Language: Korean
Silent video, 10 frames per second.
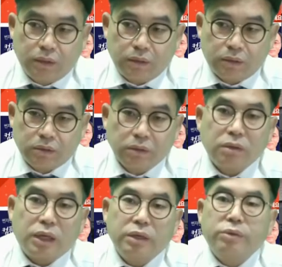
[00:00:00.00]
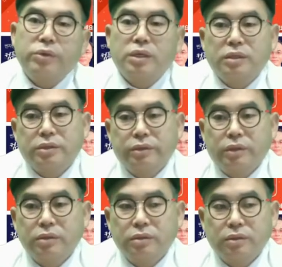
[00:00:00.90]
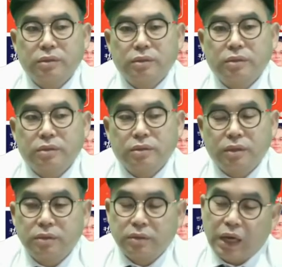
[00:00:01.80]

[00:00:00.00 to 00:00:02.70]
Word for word: 어, 선거관리위원회 직원들은